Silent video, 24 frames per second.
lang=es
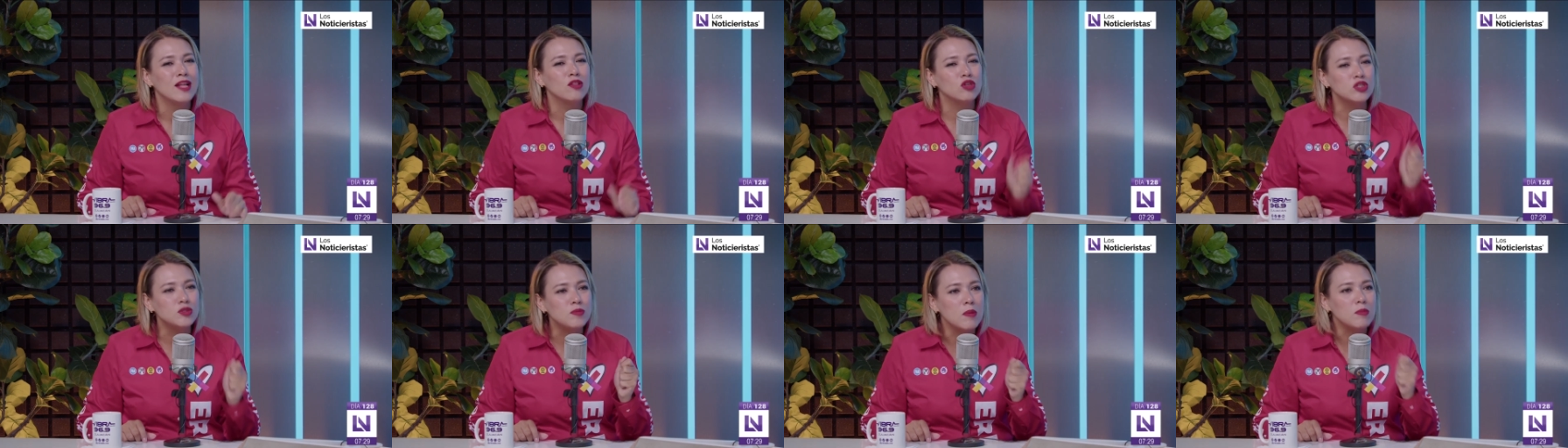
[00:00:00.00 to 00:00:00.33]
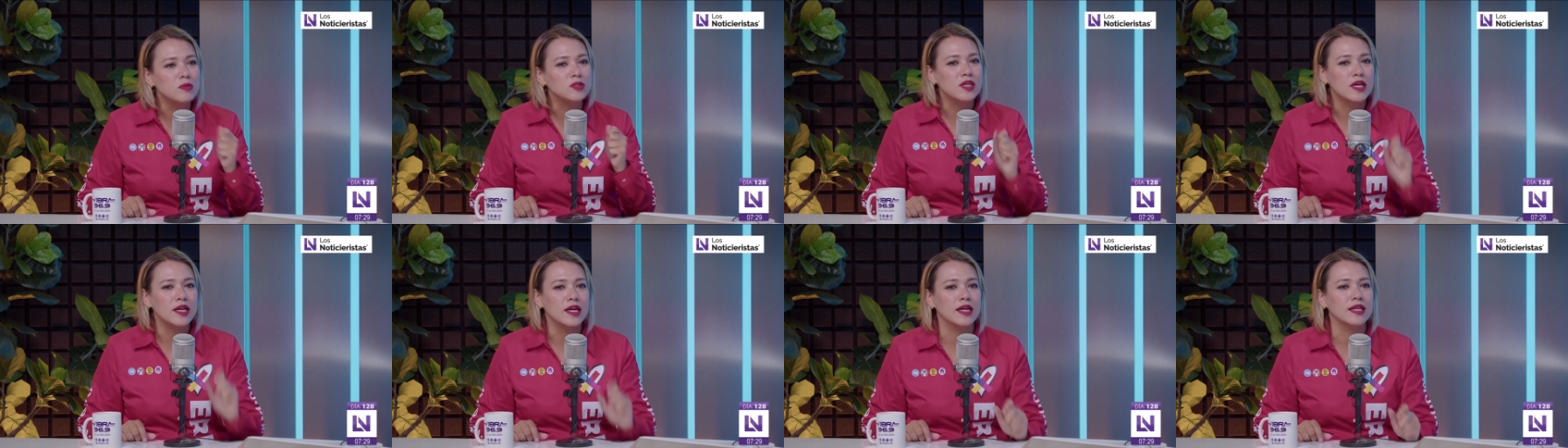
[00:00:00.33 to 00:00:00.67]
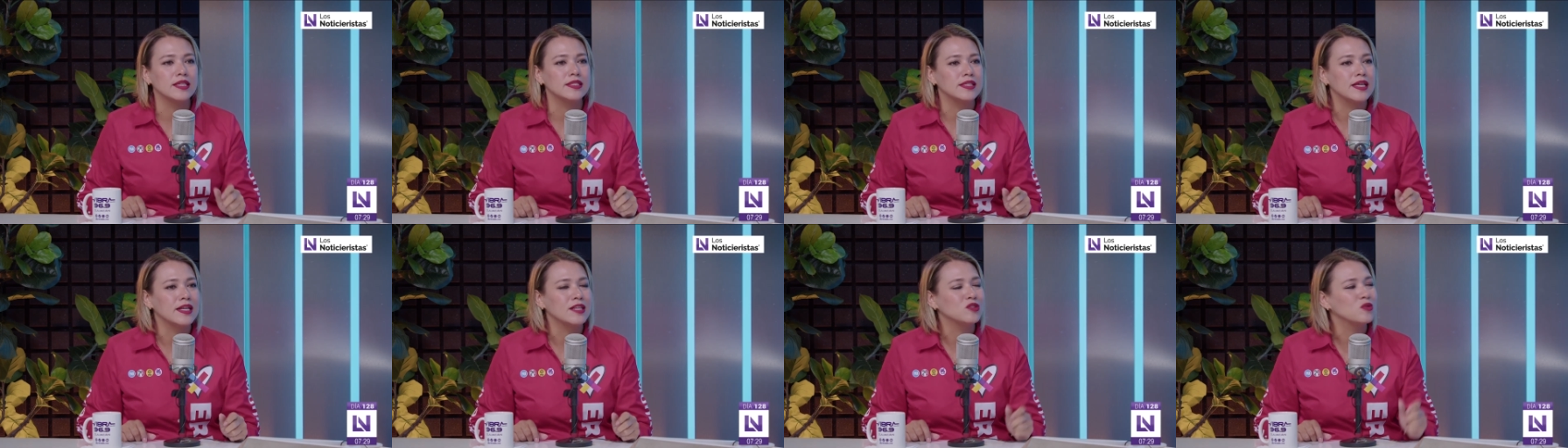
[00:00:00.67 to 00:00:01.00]
Entonces vamos a
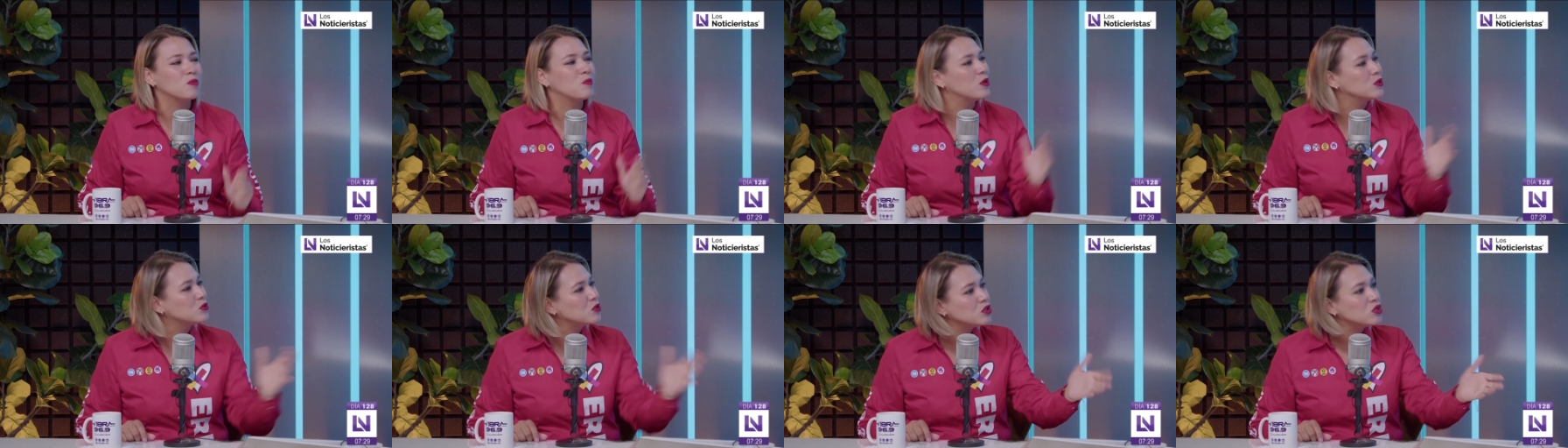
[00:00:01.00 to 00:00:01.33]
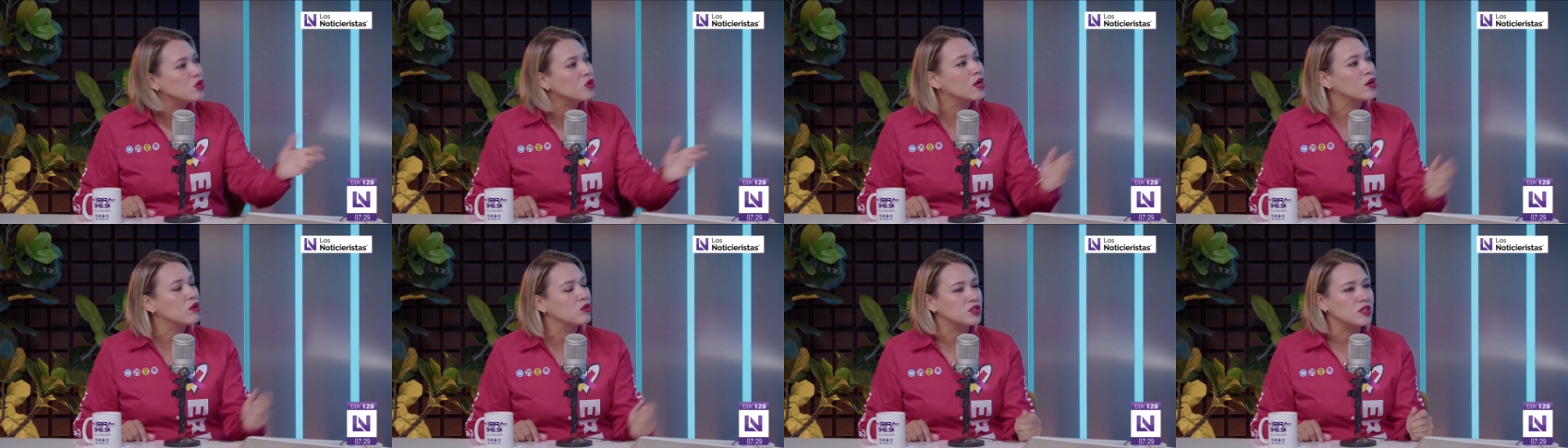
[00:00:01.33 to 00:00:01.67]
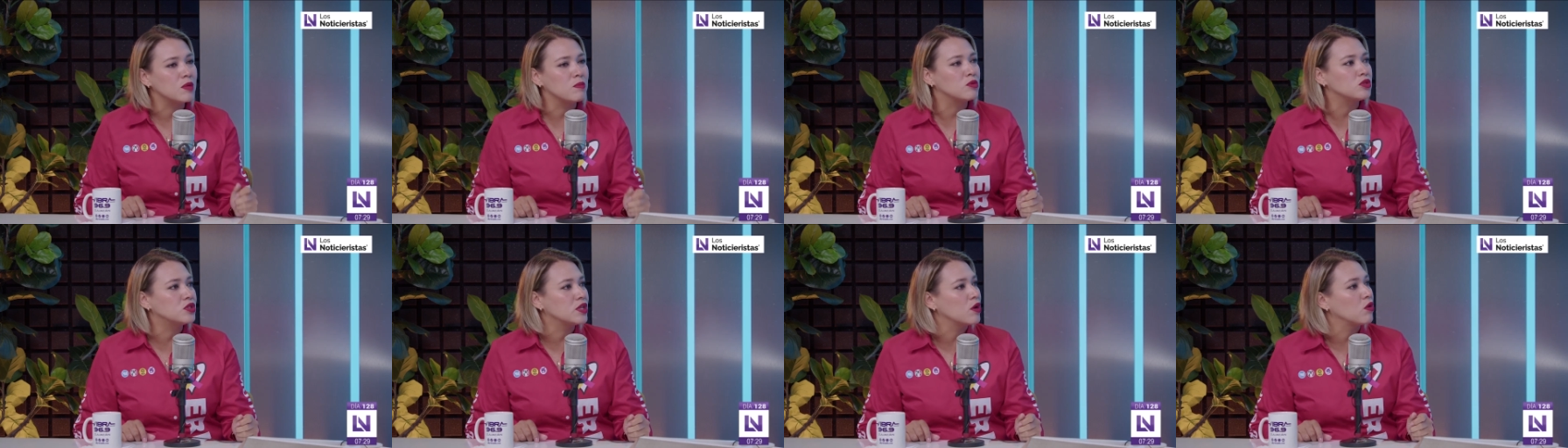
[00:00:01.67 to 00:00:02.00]
regresar eso. Pero eso es lo que
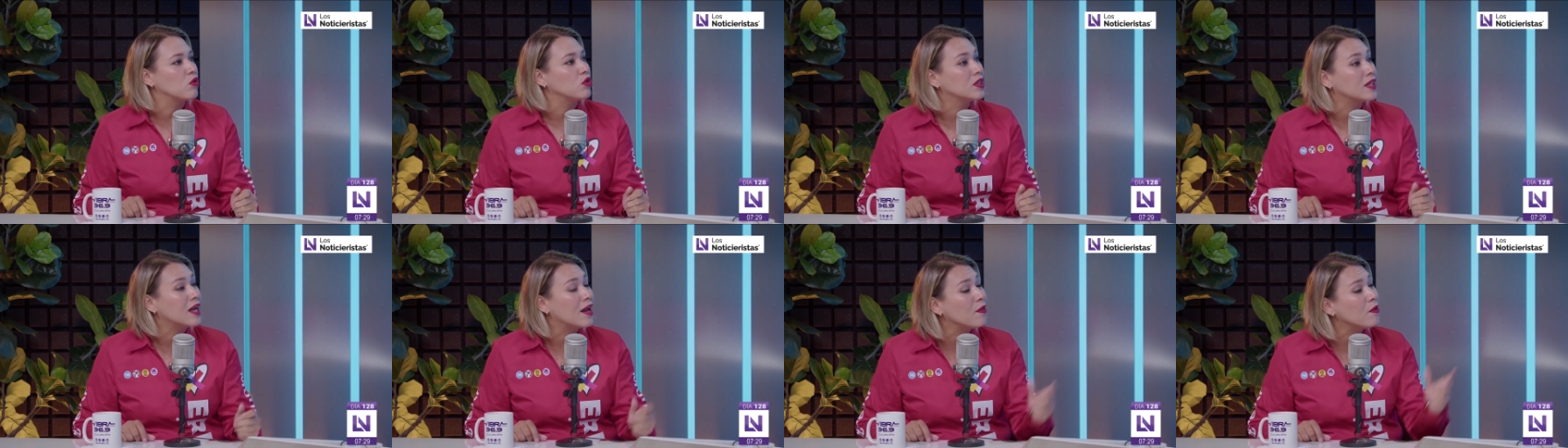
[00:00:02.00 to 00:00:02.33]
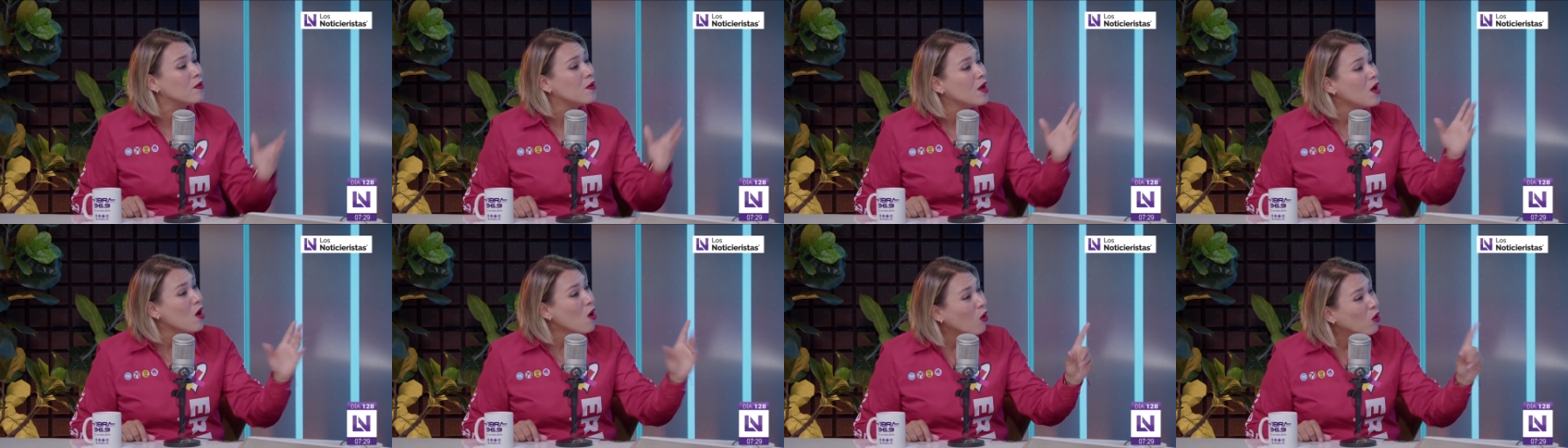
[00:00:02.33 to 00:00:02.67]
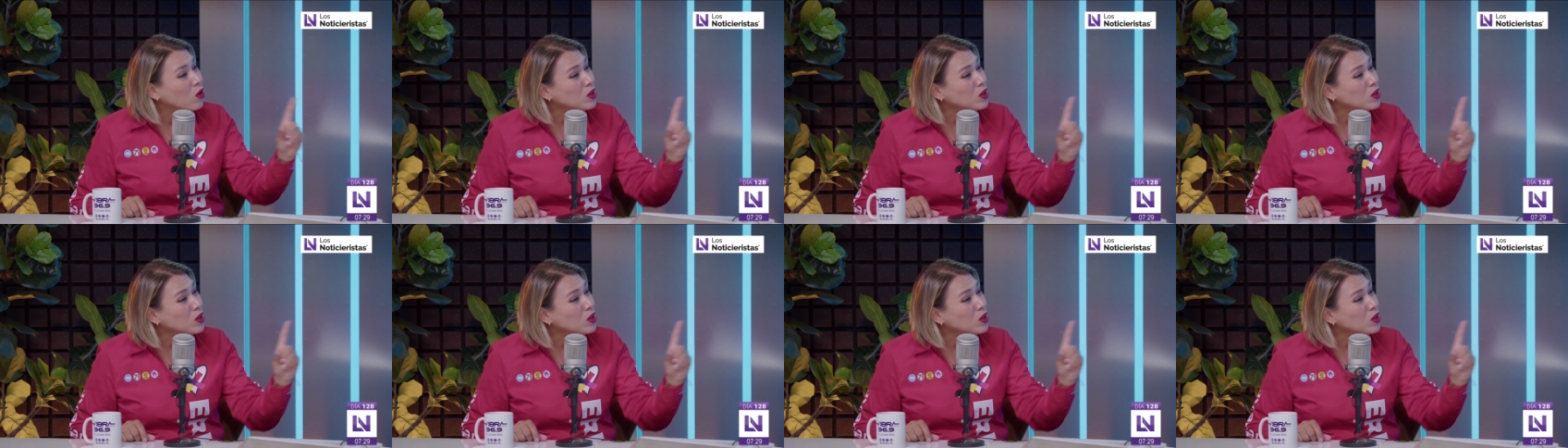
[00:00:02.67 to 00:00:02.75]
nos hemos encontrado.